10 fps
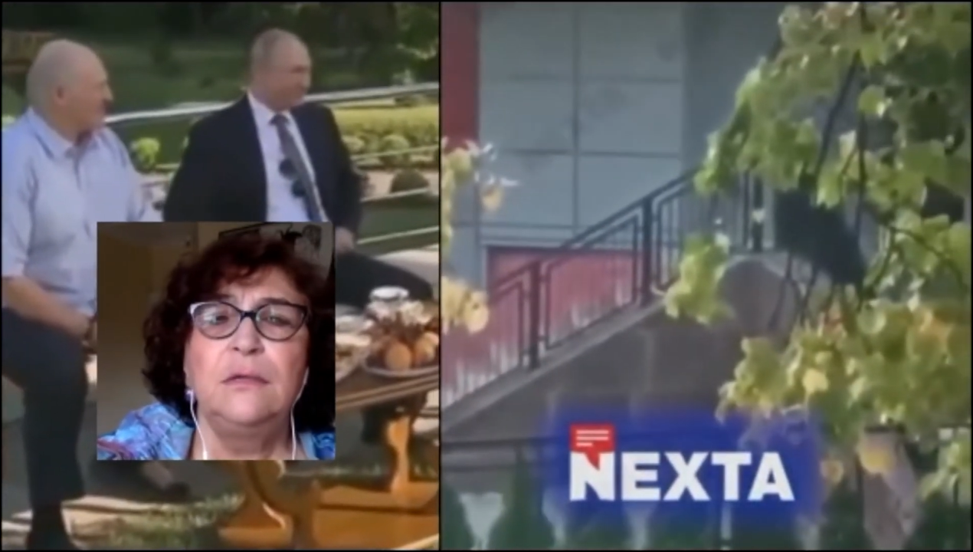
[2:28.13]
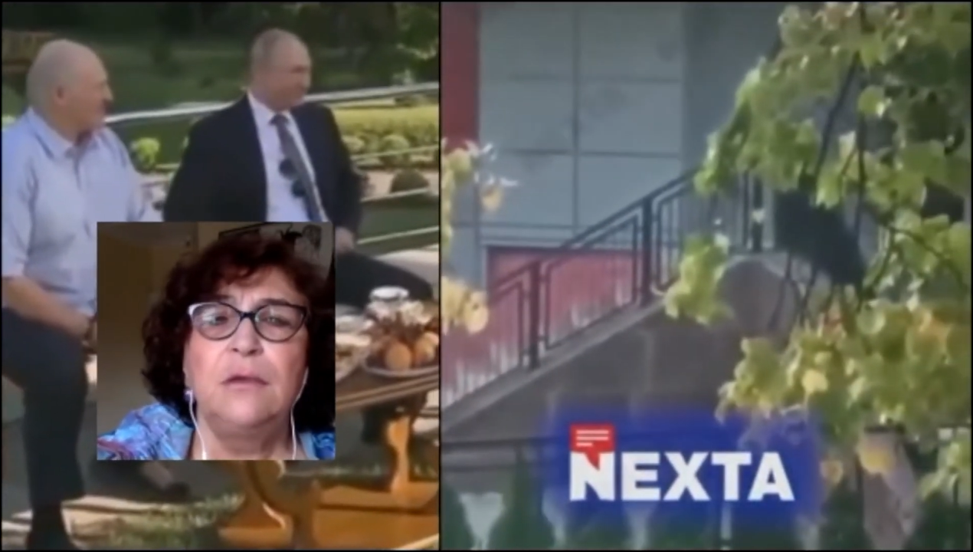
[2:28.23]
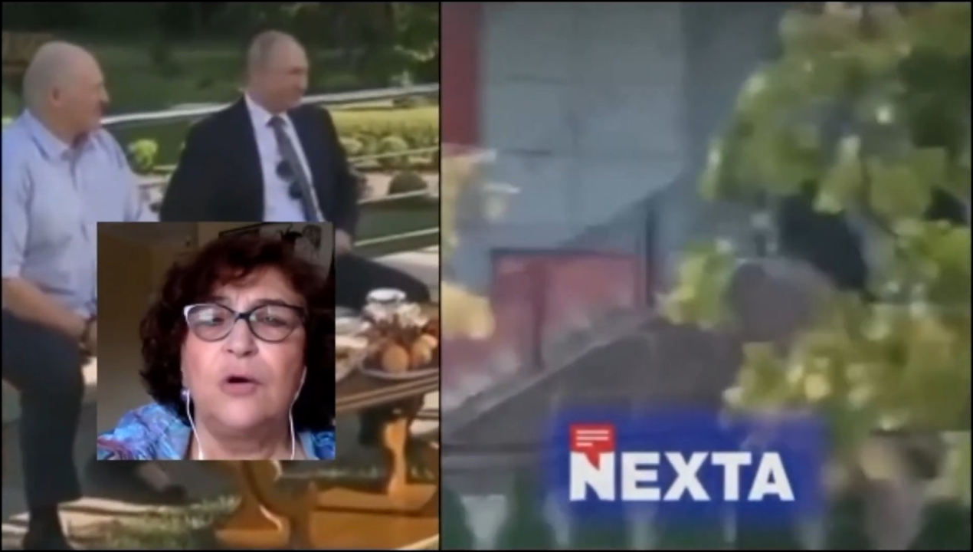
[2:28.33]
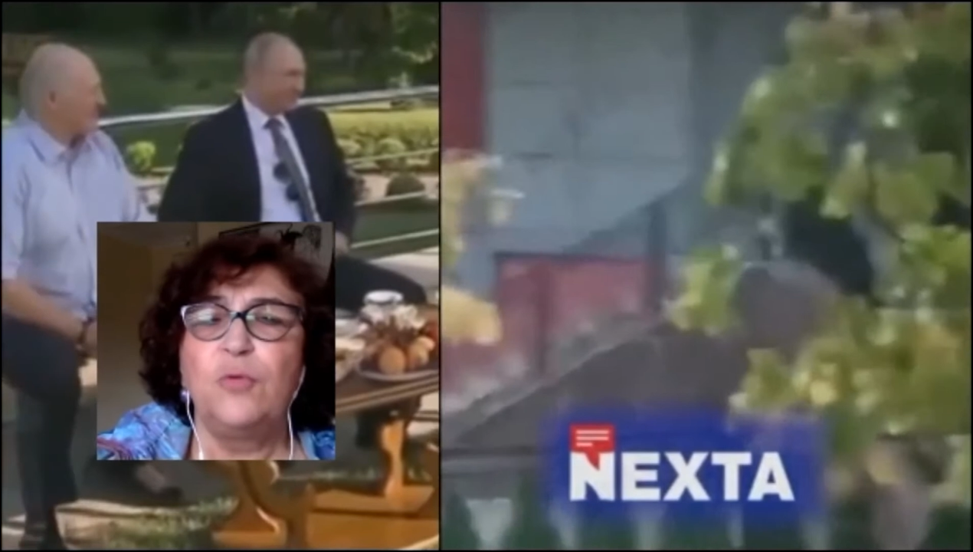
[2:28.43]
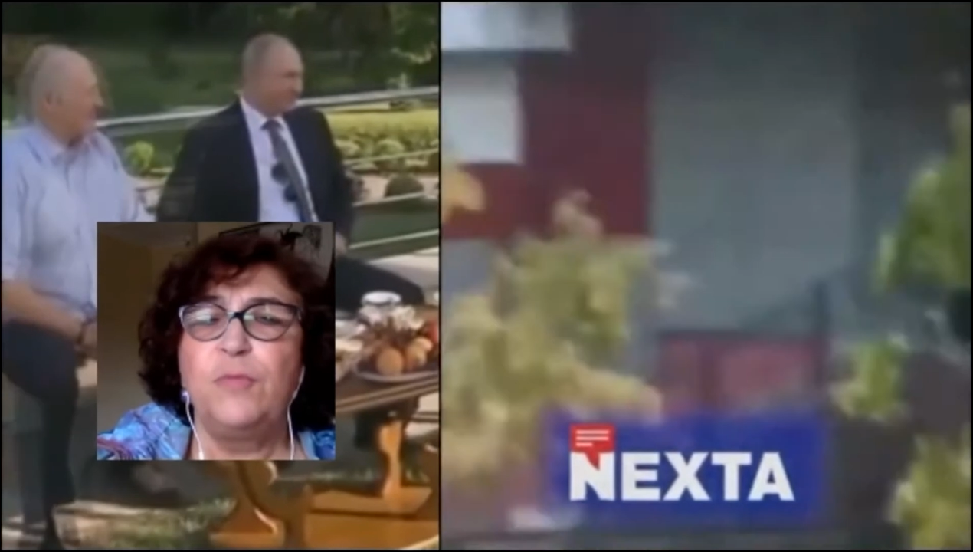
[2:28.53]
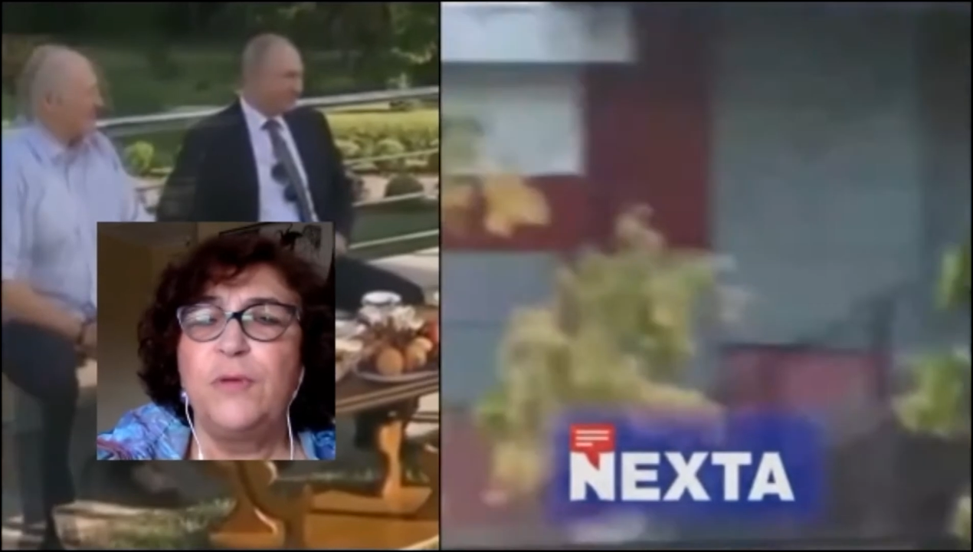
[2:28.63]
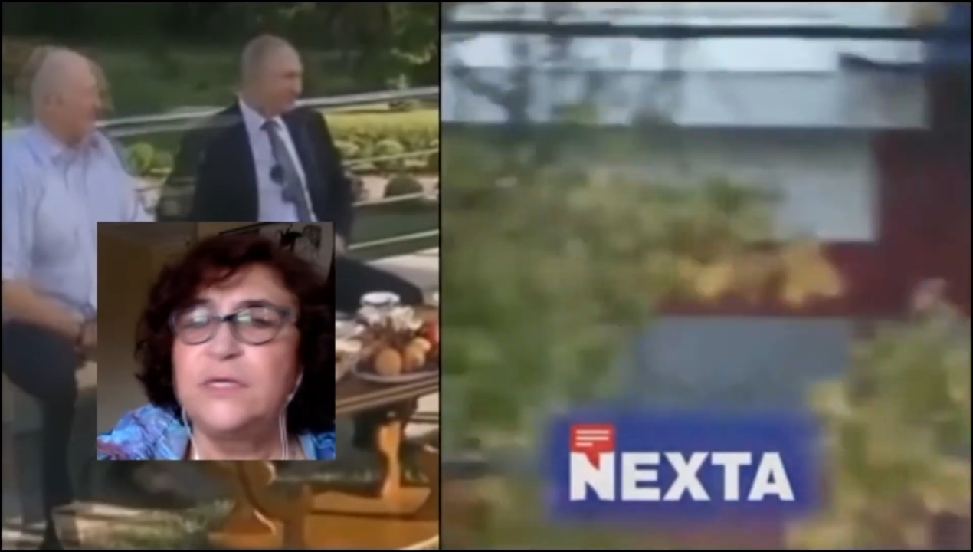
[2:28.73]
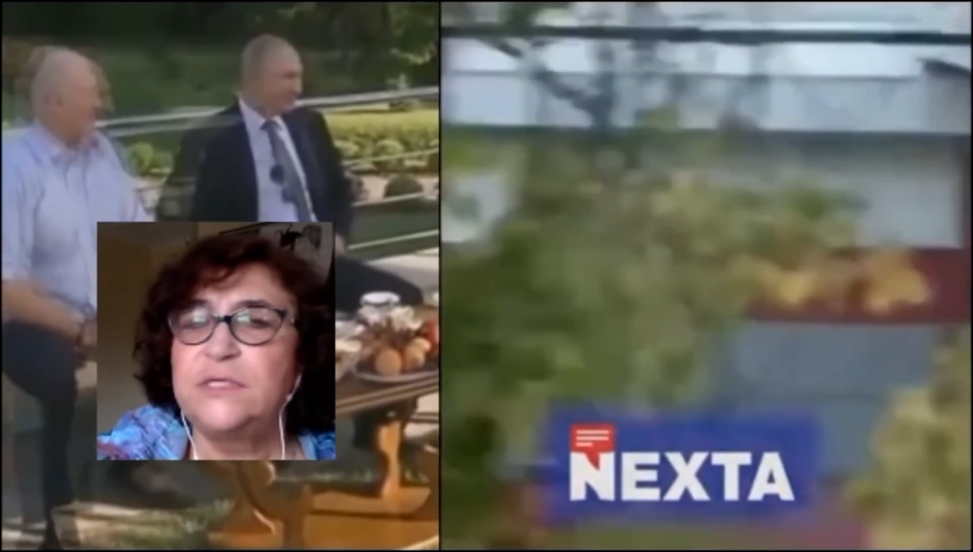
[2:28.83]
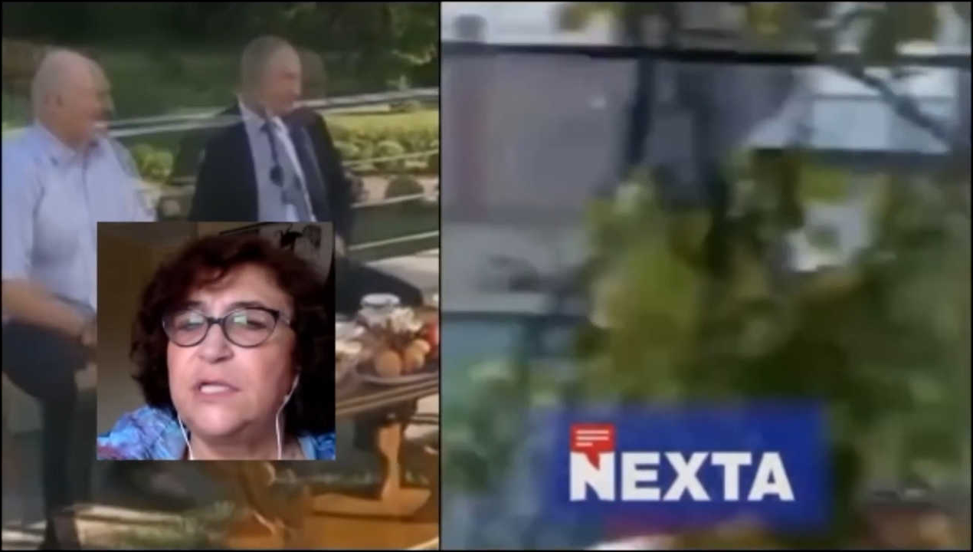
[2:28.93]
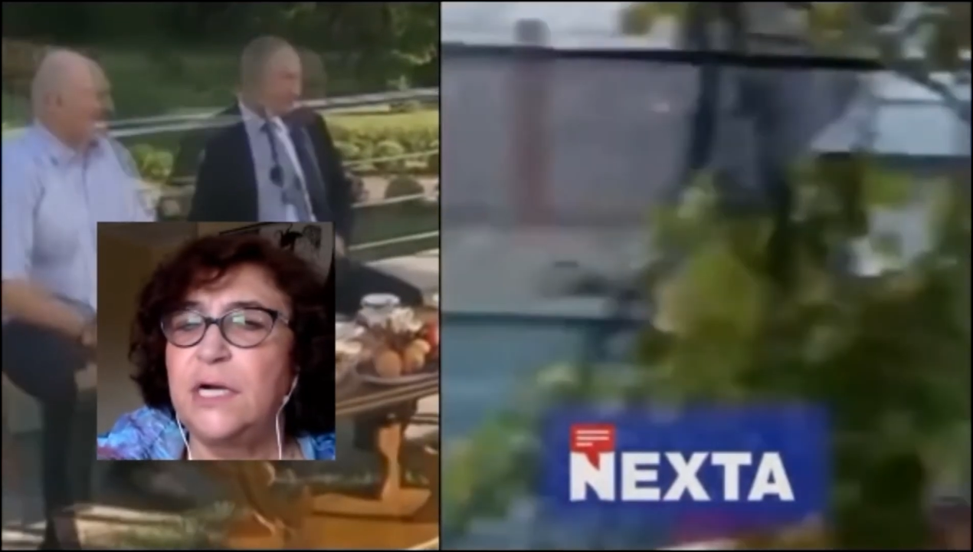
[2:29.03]
оккупируя
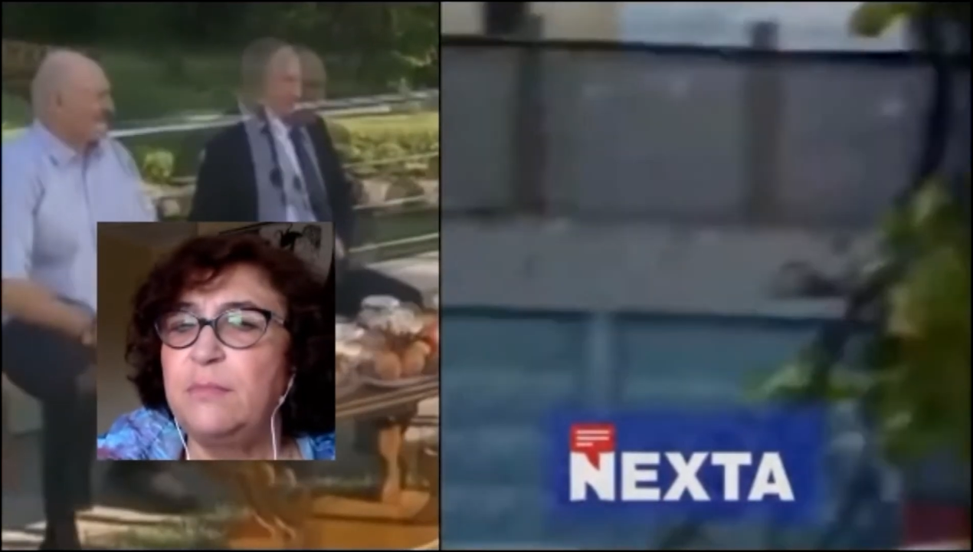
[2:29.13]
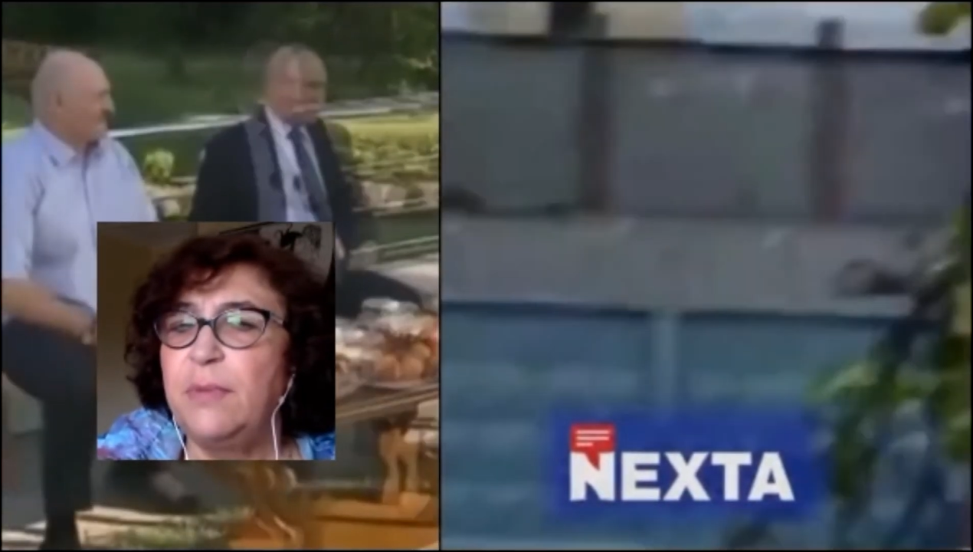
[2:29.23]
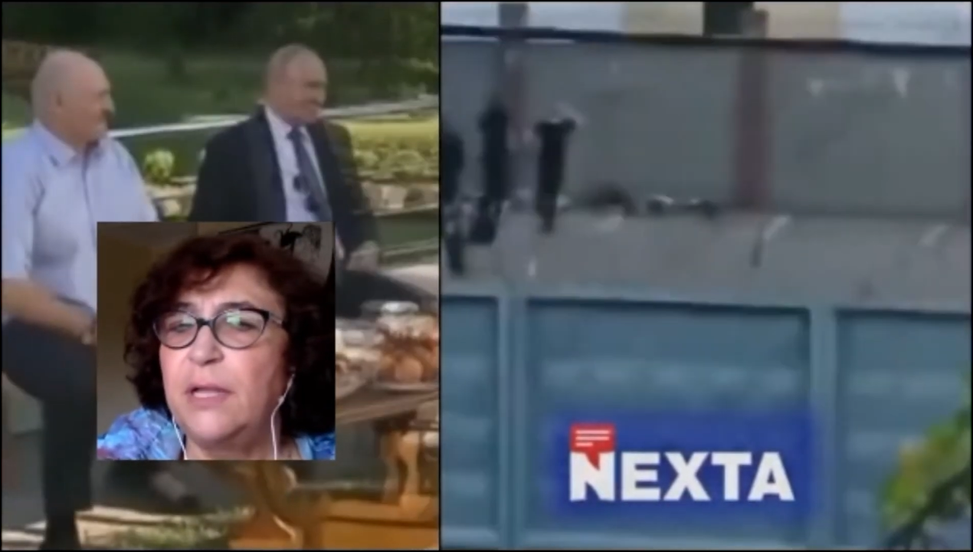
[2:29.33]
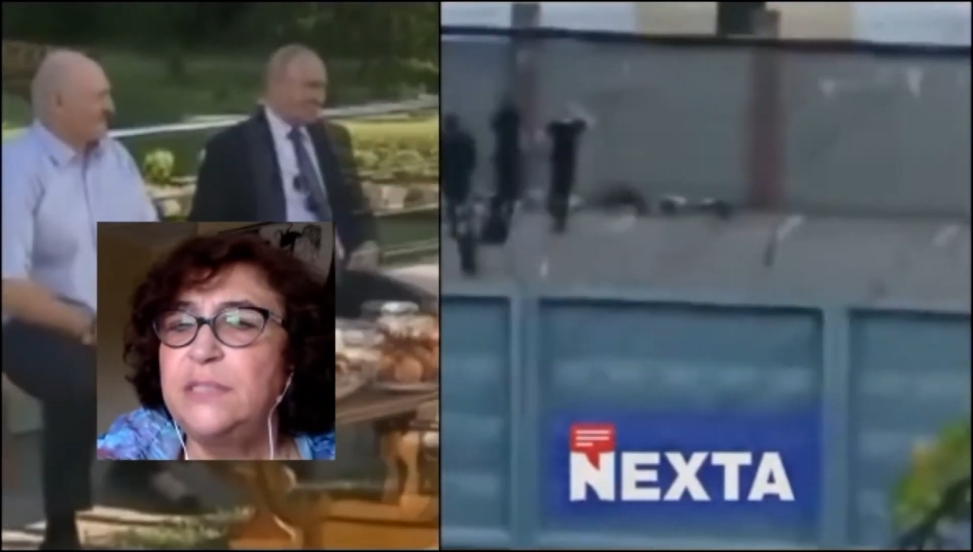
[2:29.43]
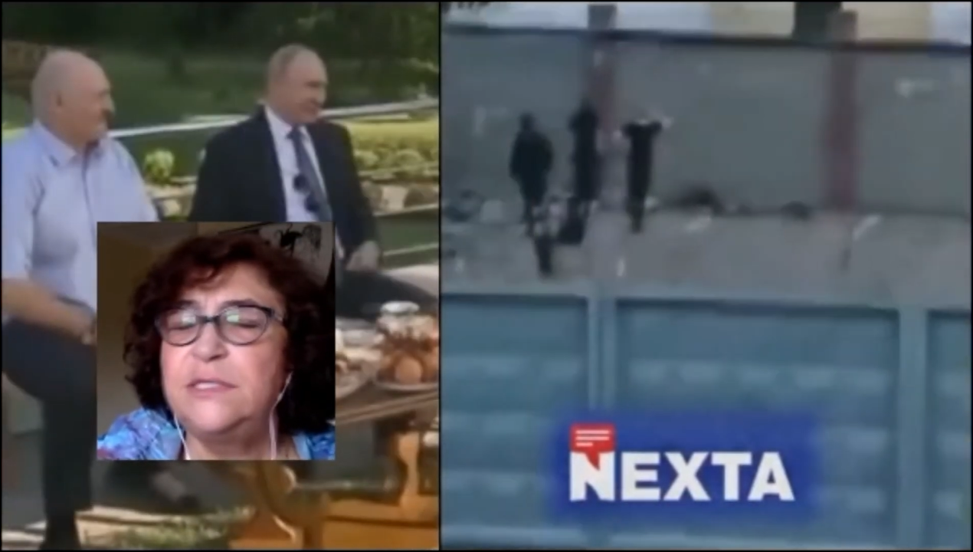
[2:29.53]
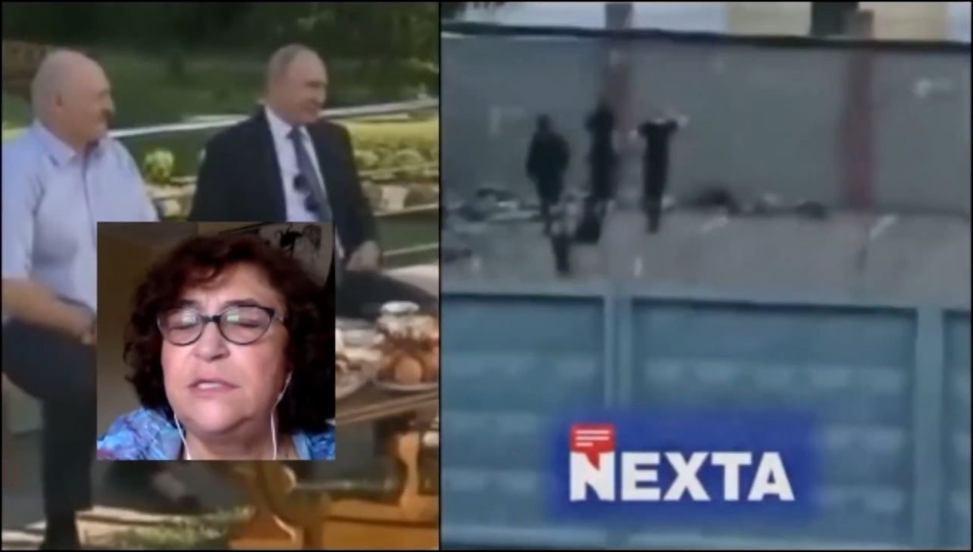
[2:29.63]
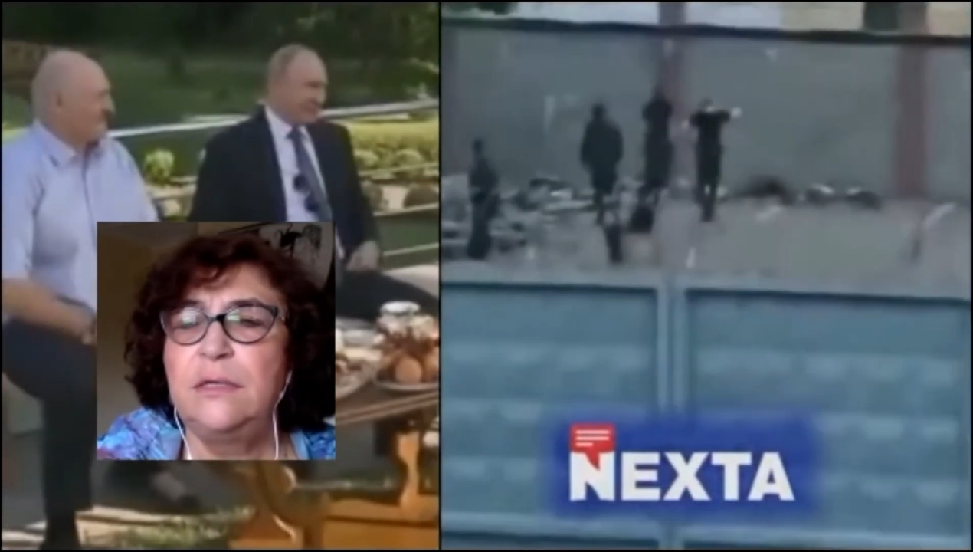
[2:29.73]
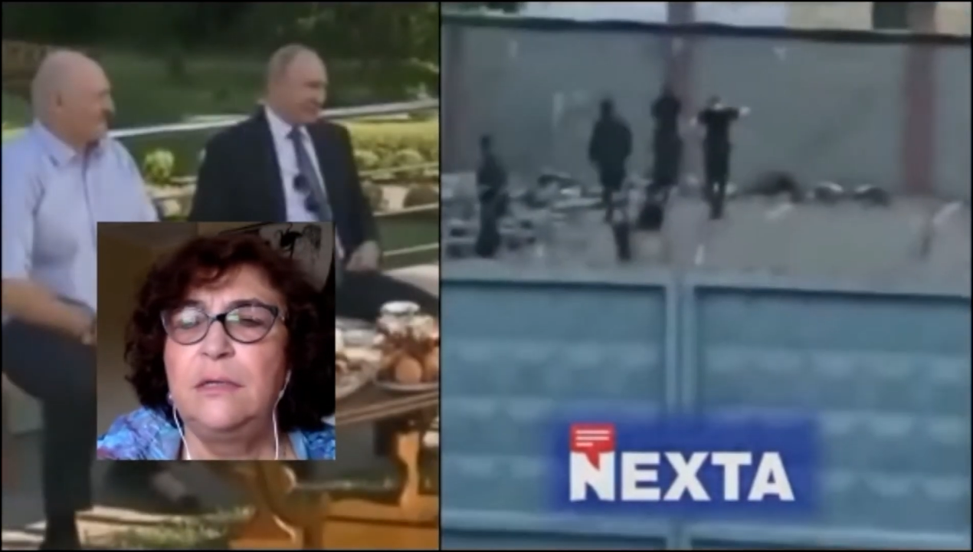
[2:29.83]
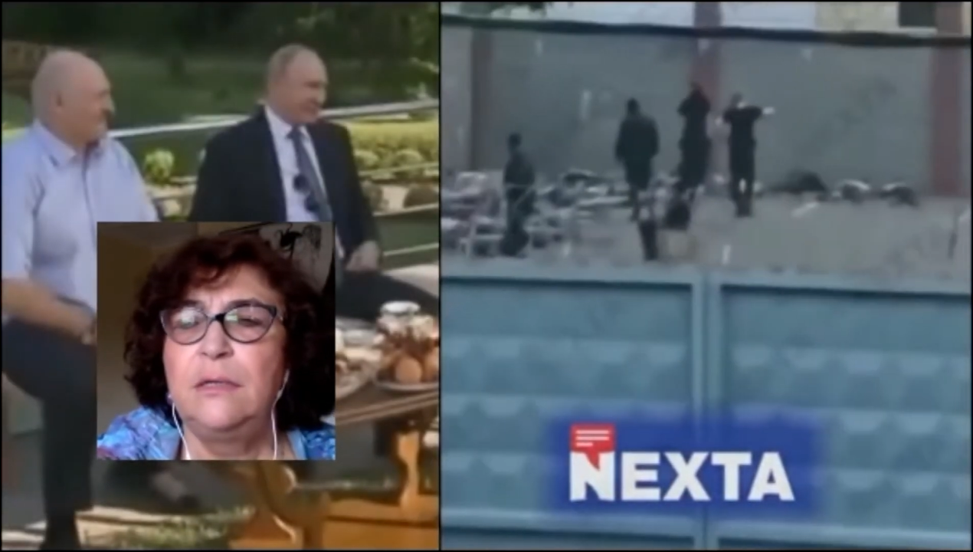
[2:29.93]
страны Балтии